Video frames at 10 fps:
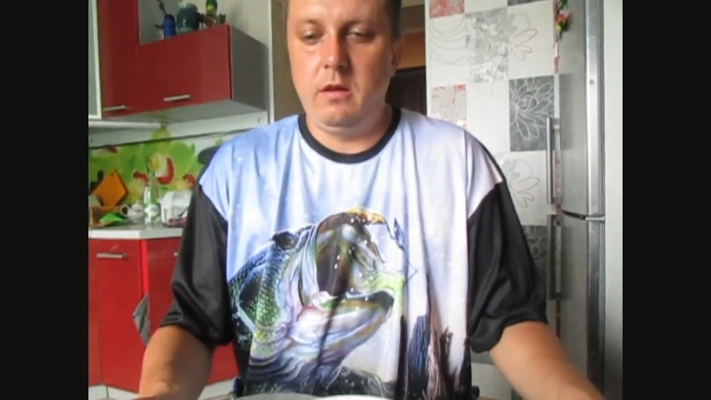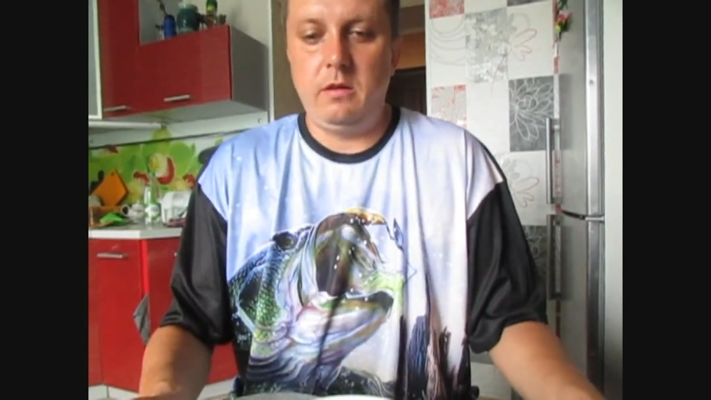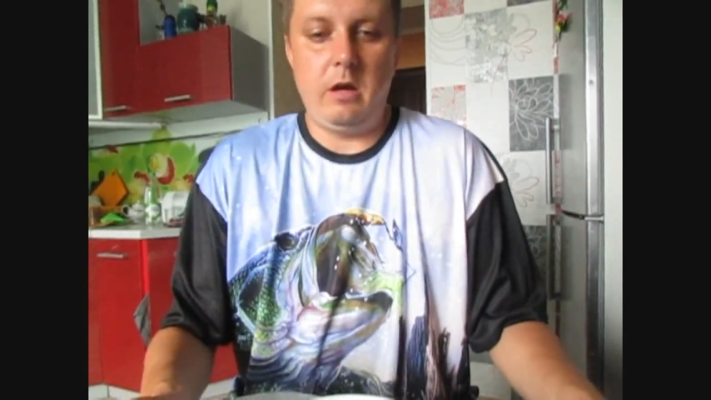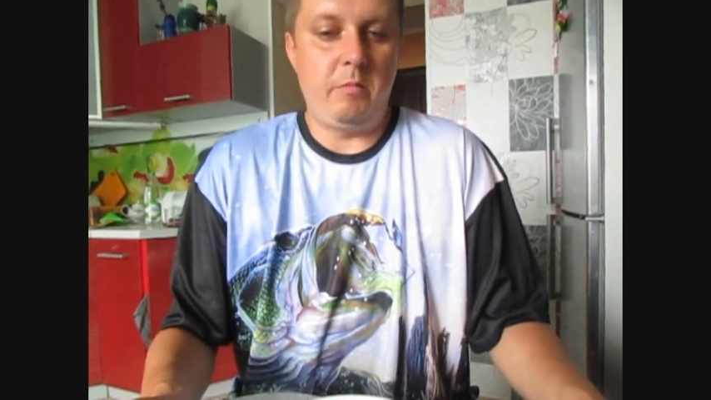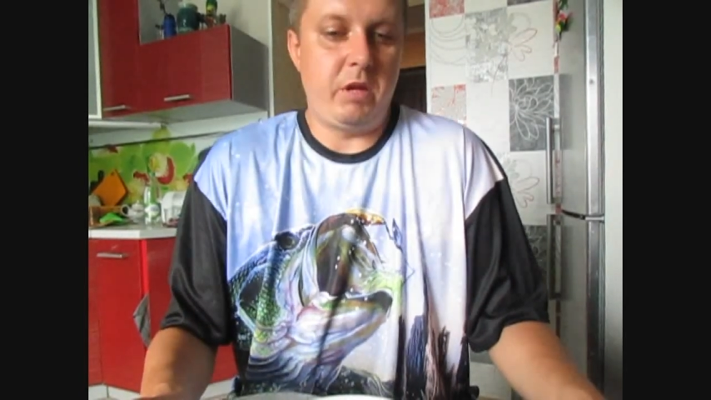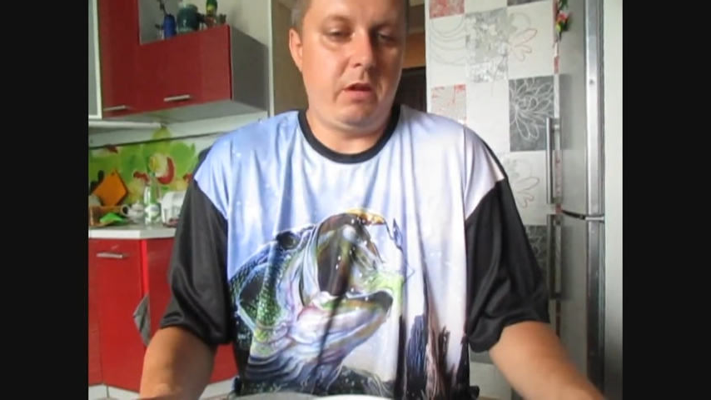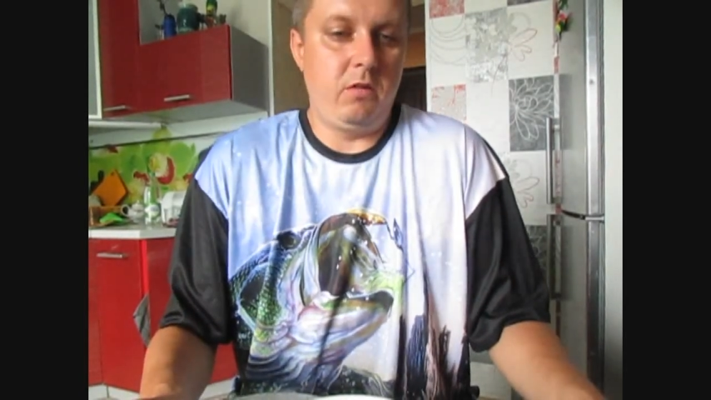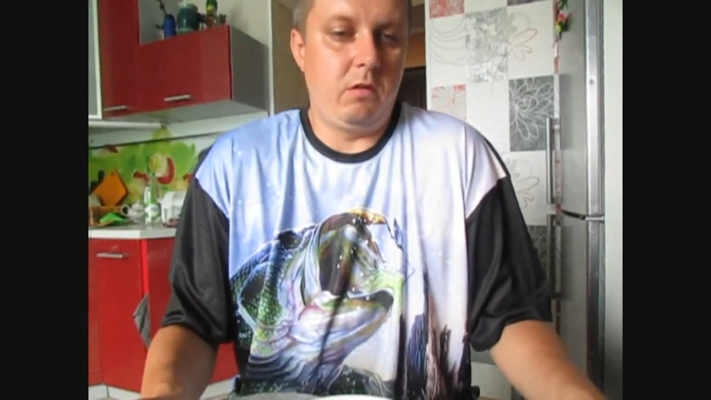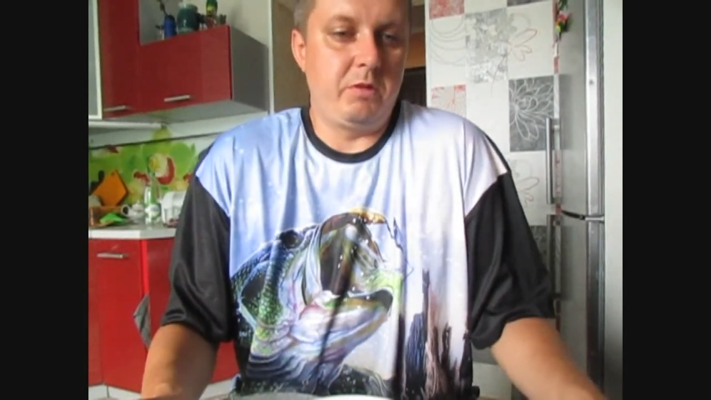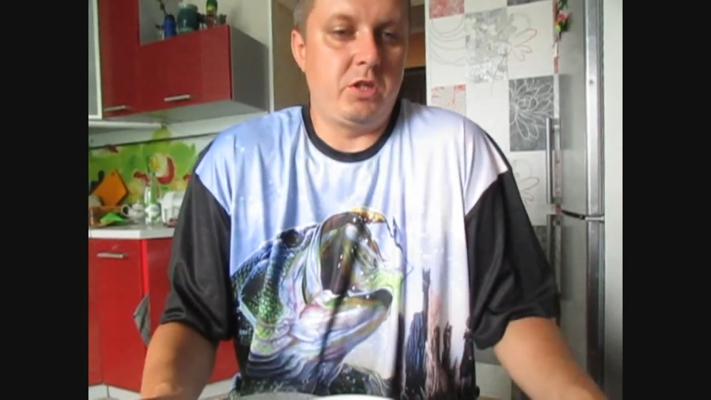Я
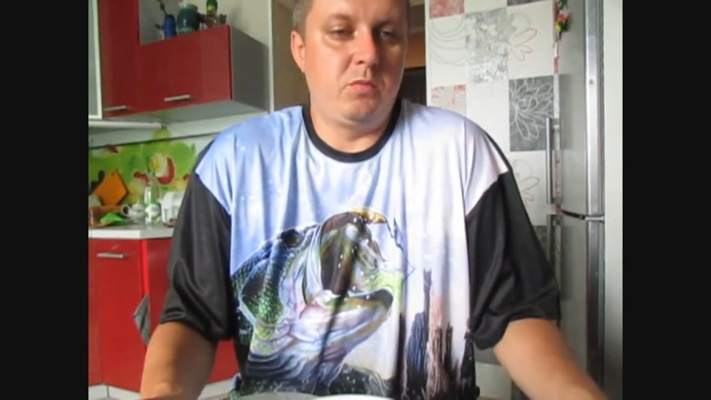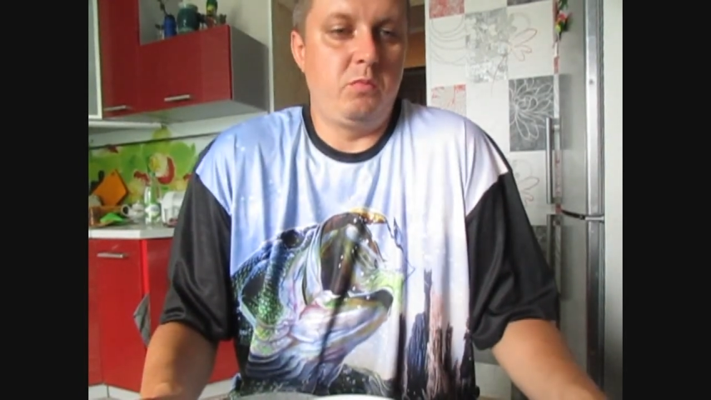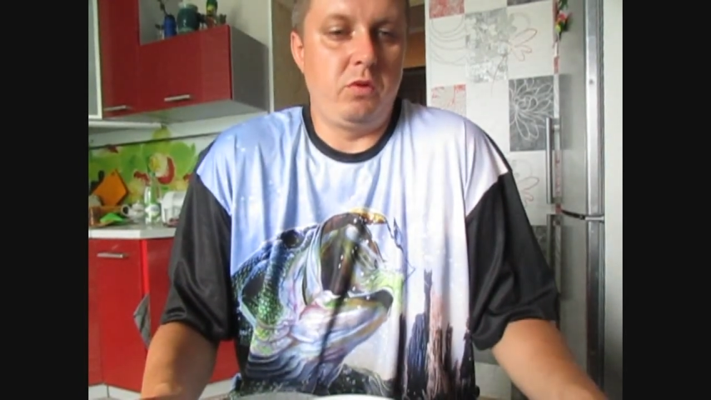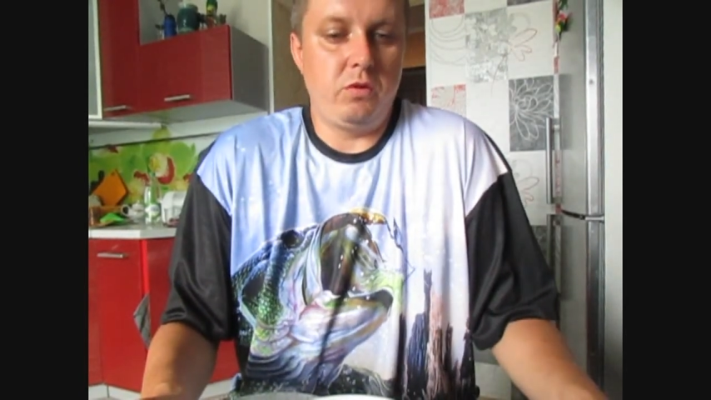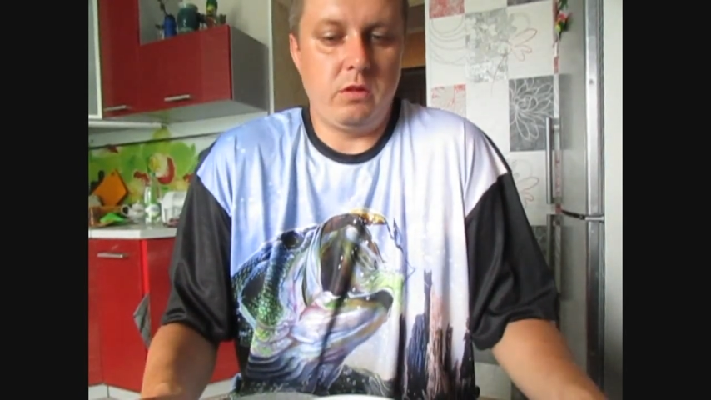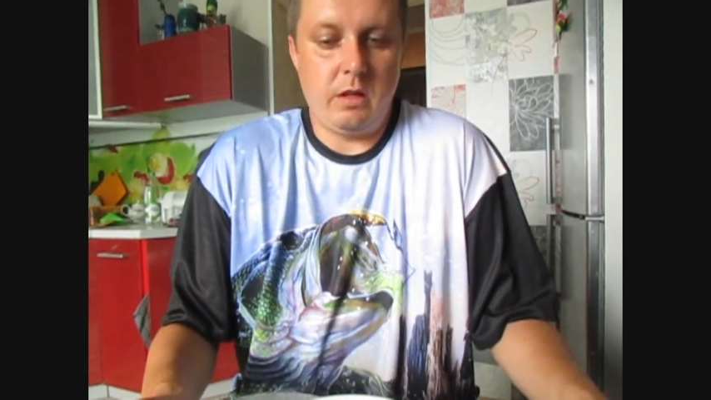прикинул, почему белок не